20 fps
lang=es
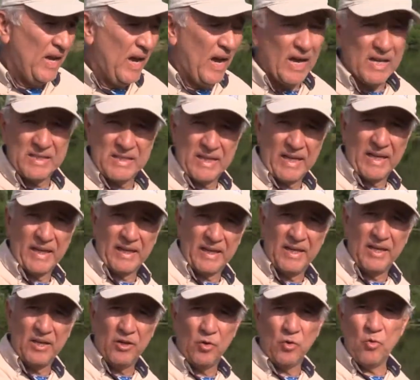hacer
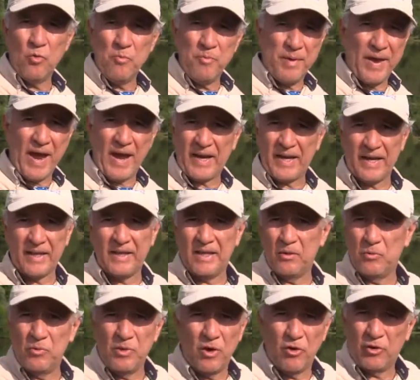un viaje de
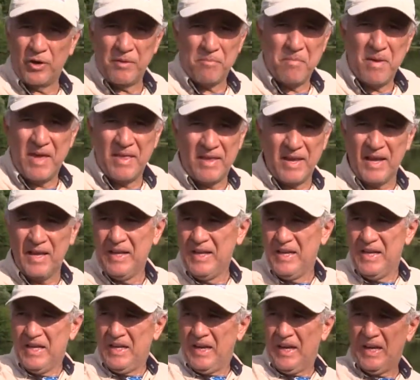una hora y media.
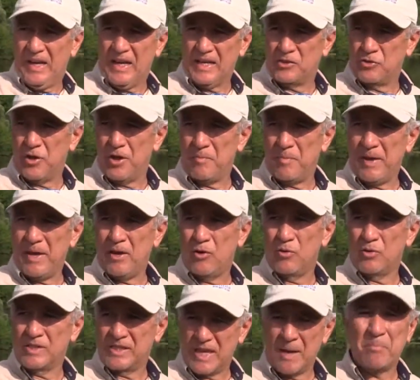La Ciudad de
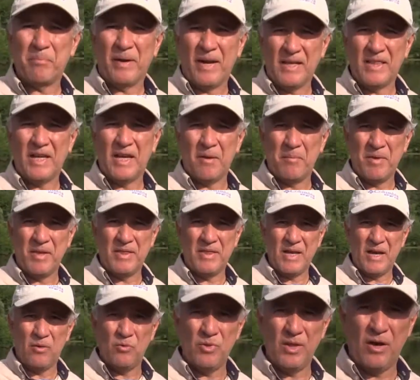México está
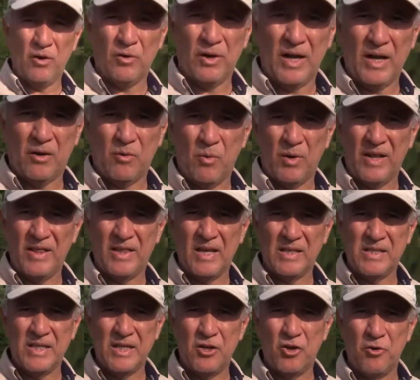prácticamente a una hora
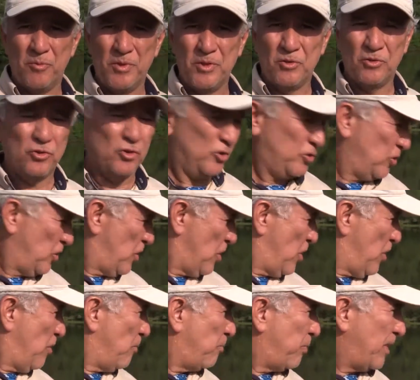45 minutos.
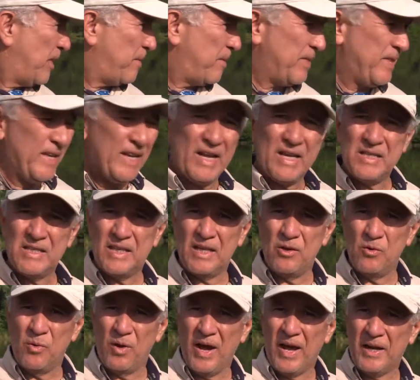Puede venir a este
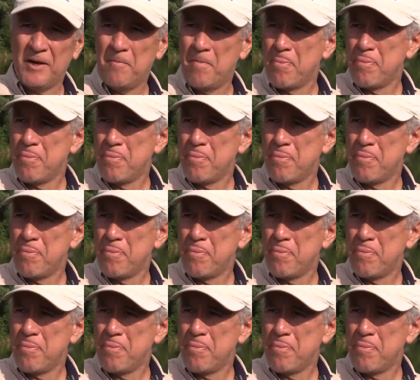lugar,